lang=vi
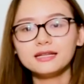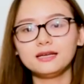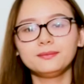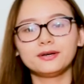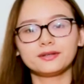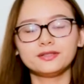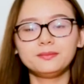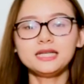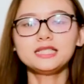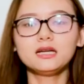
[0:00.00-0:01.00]
thì mọi người
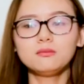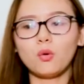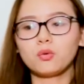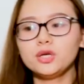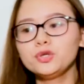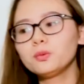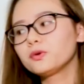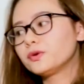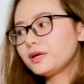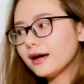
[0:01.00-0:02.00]
biết trên một liều
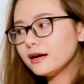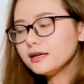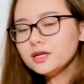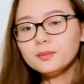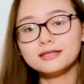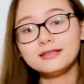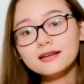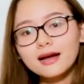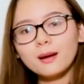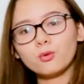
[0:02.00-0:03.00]
dùng của nó nếu mà
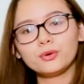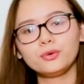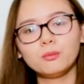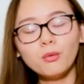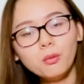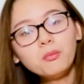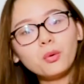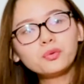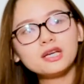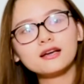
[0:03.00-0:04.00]
chia ra một liều dùng 4
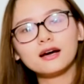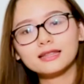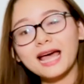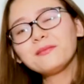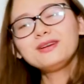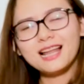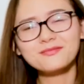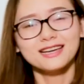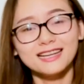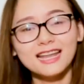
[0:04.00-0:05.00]
muỗng thì cỡ
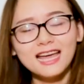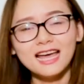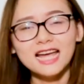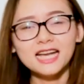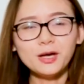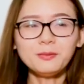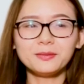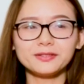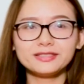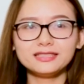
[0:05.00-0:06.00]
85 000 nếu mà
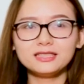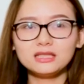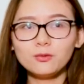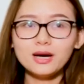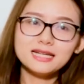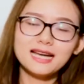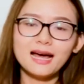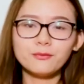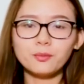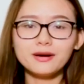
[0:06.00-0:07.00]
mọi người quy
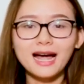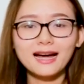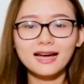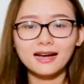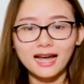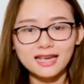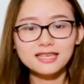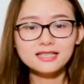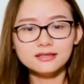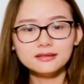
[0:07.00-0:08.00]
ra một bữa ăn hàng ngày
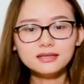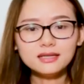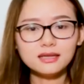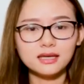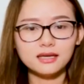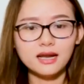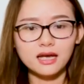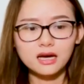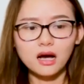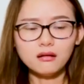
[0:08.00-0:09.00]
dinh dưỡng á, thì
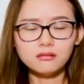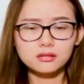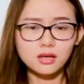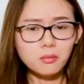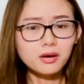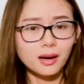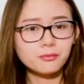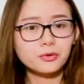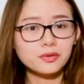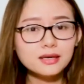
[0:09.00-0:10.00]
để có được 60 g
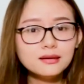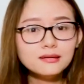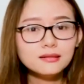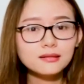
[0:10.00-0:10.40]
protein